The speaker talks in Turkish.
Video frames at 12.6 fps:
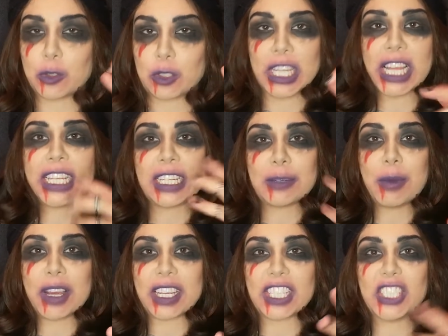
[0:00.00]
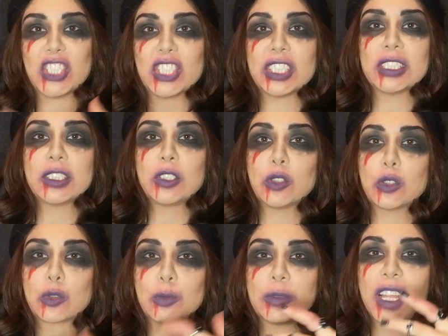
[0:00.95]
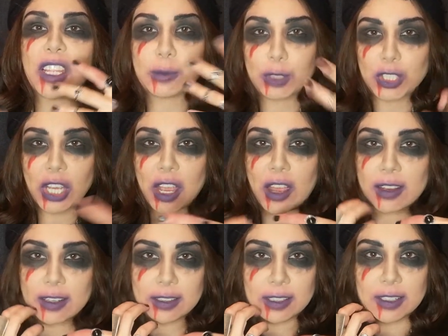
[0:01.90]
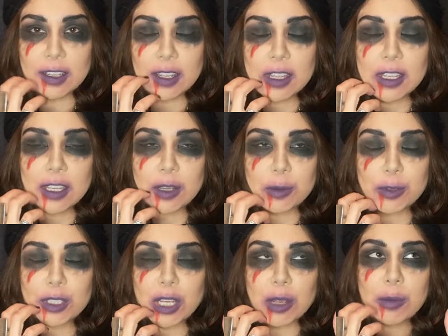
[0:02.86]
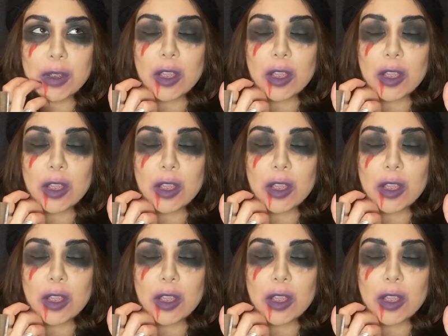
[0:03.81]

güzellik makyajının yorumlanmış halini yapacağım.